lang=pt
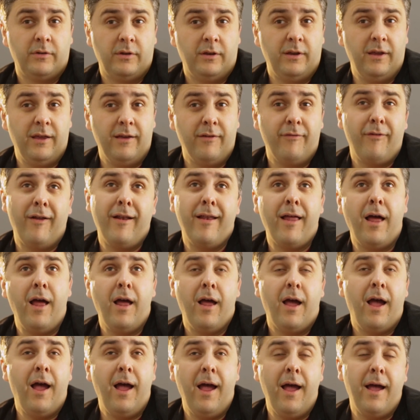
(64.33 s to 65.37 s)
E vai
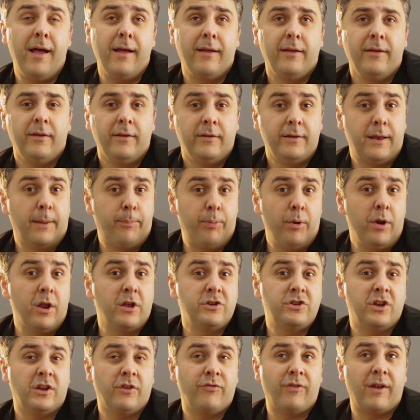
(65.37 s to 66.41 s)
lá, ah, depois não
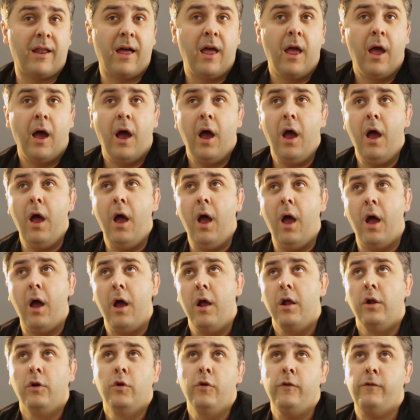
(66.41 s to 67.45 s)
adianta falar,
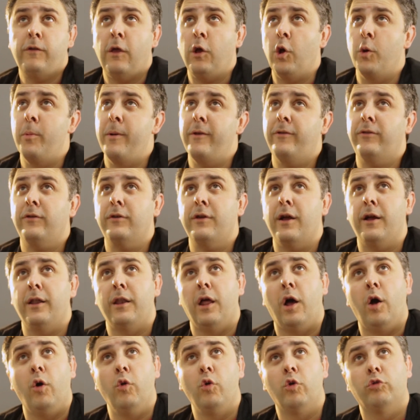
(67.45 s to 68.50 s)
ah, não sei como esse
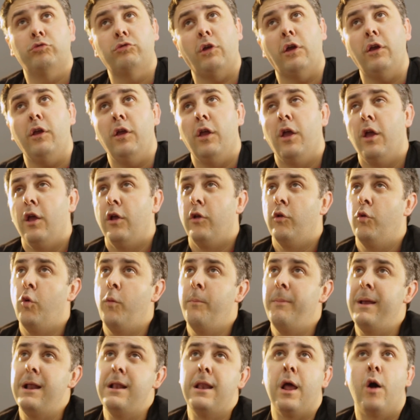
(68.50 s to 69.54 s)
canal não tem um
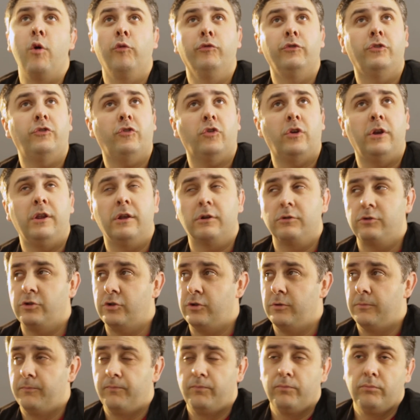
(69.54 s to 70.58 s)
milhão de
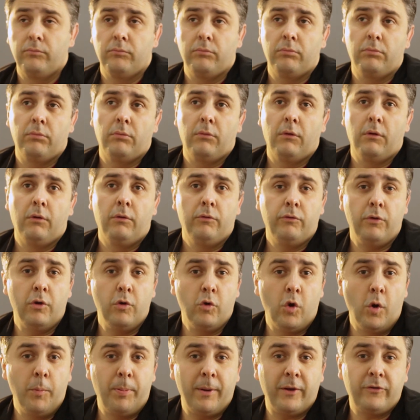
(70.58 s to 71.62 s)
inscritos. Você
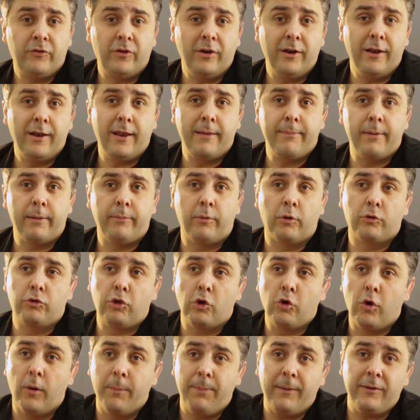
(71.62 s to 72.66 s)
não compartilha, né, meu amigo?
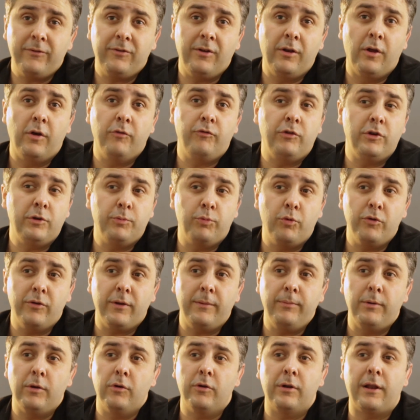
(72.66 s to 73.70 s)
Tem que compartilhar o vídeo pros
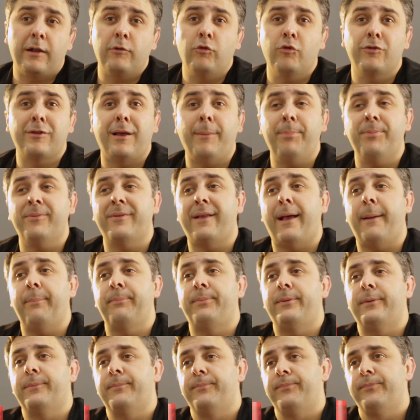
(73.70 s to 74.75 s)
amigos lá do Zap
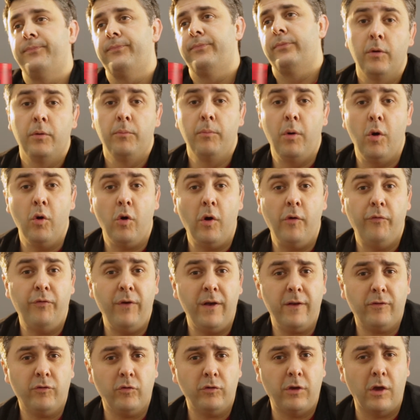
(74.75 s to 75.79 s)
Zap. Bom,
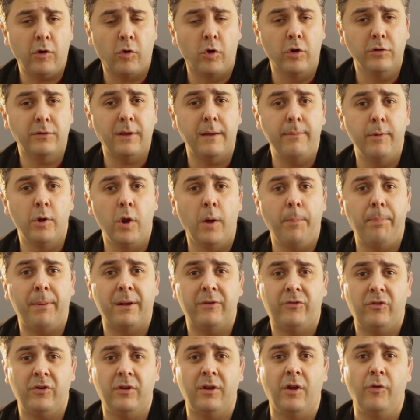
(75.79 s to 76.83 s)
confesso que quando terminou a
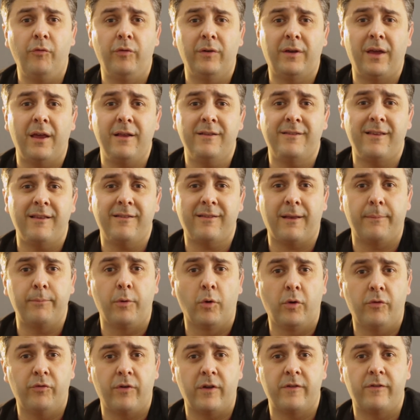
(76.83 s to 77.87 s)
partida eu fiquei sem saber
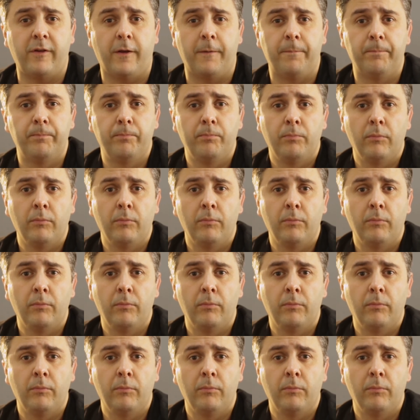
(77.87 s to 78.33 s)
o que fazer.